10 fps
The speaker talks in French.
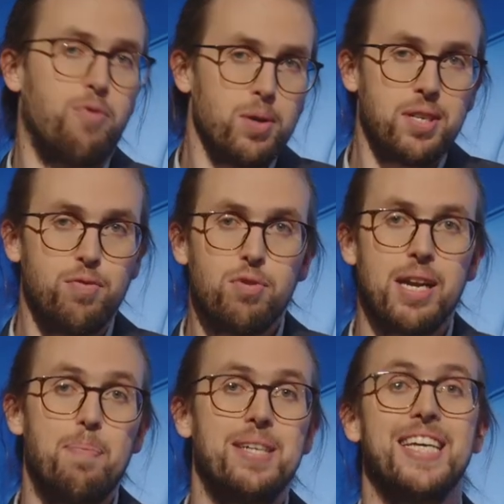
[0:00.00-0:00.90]
pensez-vous
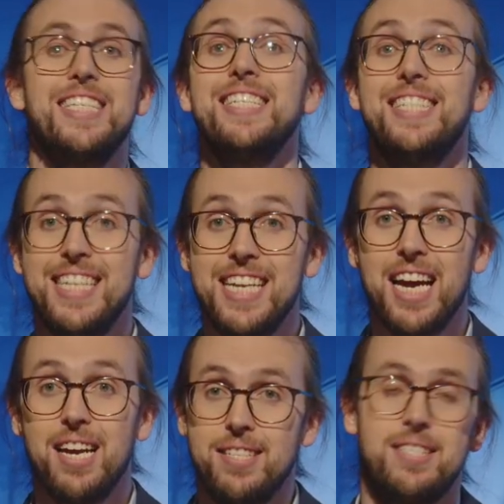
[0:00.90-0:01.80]
que les passagers
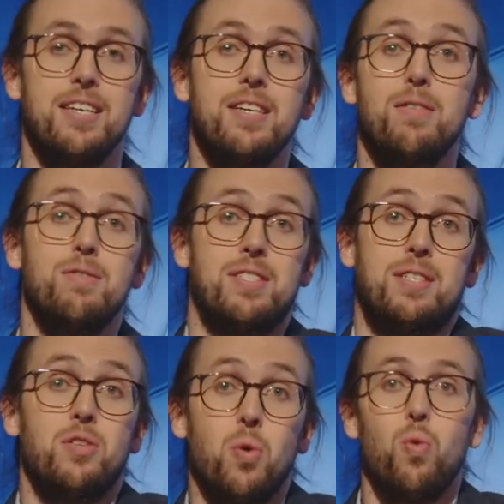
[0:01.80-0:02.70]
signalent
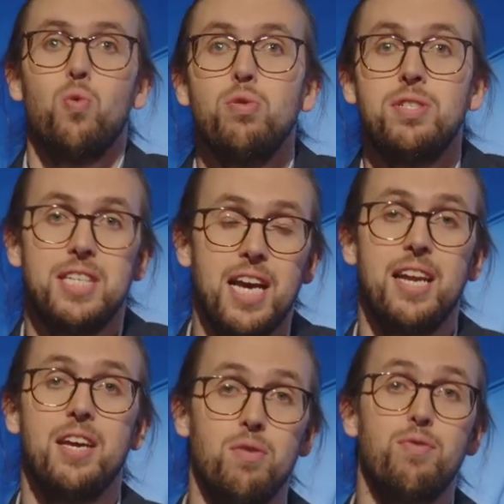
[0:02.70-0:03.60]
Sait-on où
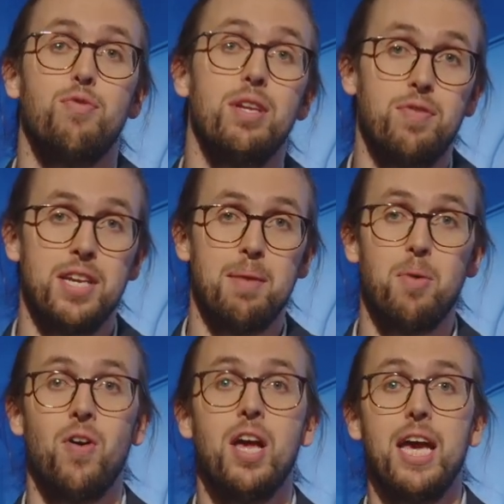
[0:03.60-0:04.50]
signaler une fuite
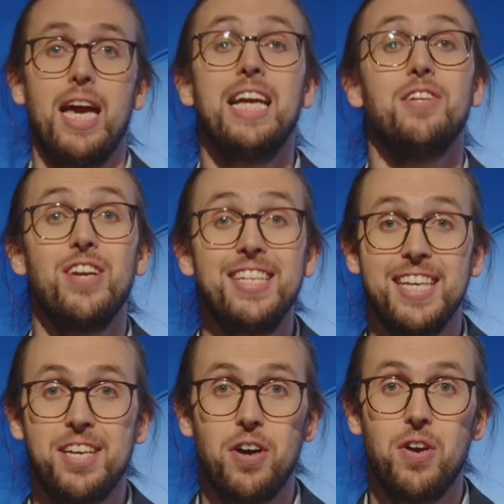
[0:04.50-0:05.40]
finalement Et dans les
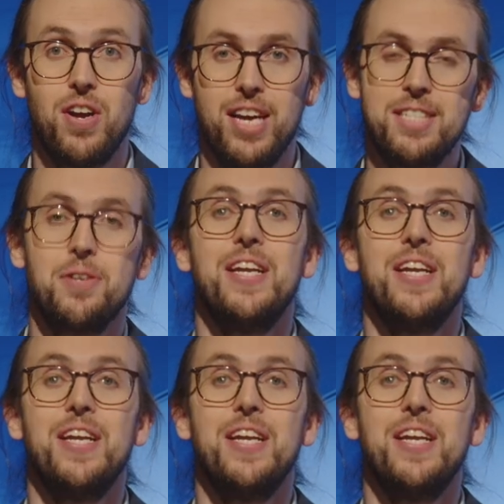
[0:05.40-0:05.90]
écoles, est-ce que